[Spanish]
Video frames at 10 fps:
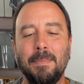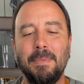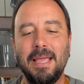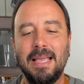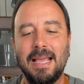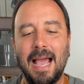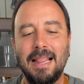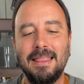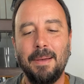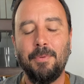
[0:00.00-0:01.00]
Me
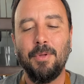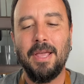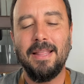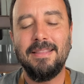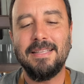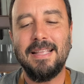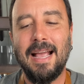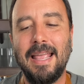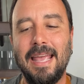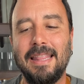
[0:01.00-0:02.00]
encanta porque es de
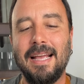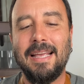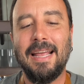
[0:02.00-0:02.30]
estas galletas